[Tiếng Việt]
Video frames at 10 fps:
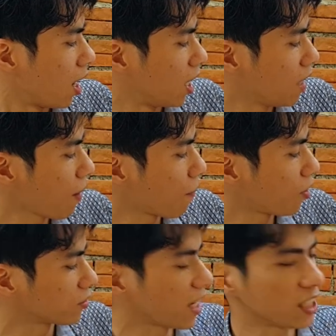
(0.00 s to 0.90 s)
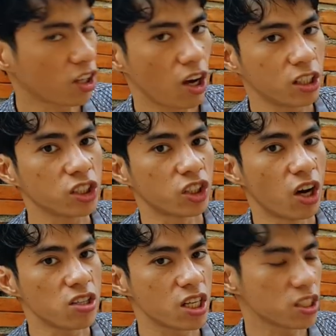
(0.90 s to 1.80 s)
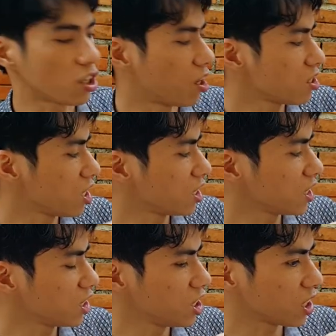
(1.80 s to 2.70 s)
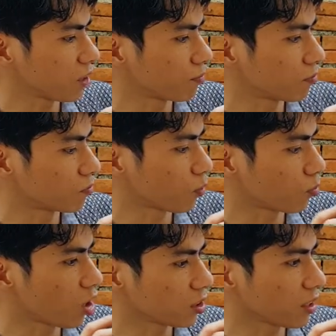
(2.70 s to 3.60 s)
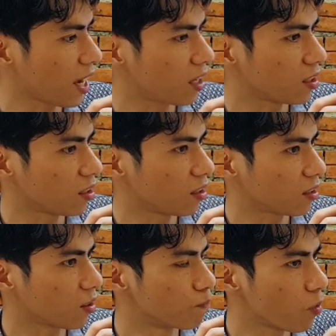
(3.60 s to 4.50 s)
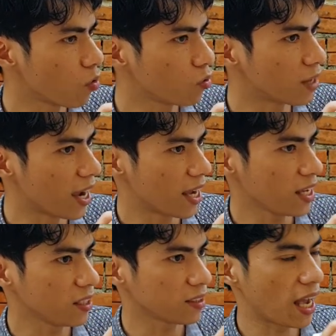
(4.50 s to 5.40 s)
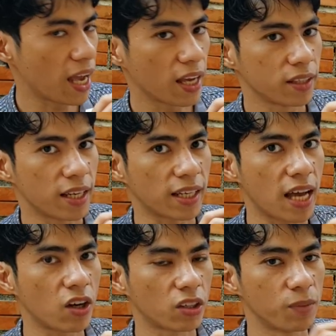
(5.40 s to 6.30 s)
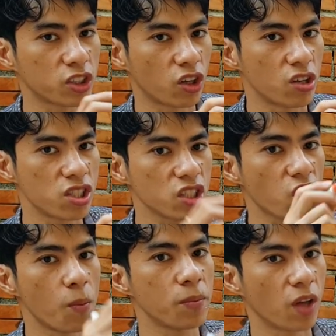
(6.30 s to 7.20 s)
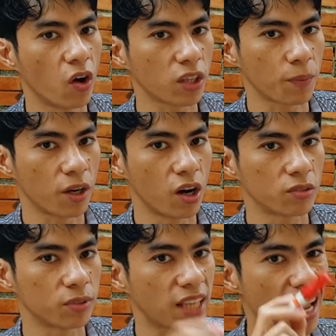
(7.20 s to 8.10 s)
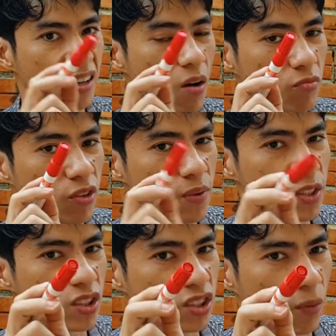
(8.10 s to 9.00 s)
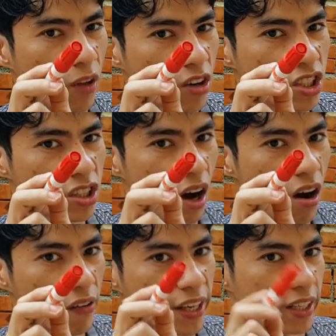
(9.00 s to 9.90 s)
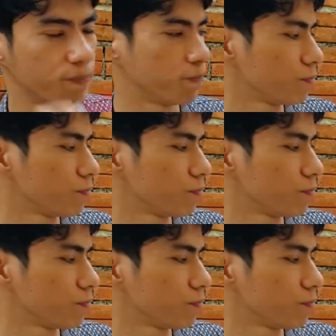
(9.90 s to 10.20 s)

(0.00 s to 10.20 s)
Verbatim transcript: ở lớp vẽ po năng thay thò cứ cho nó chơi cho nó chơi nữa cứ chia cầm chấm nói đây cầm pu đấy, đây nhạc lá còn là mới chấm nón chứ cho mưa bị tàu thèm lòng, và tái công thưa bị chấm nón chương còn họ kì,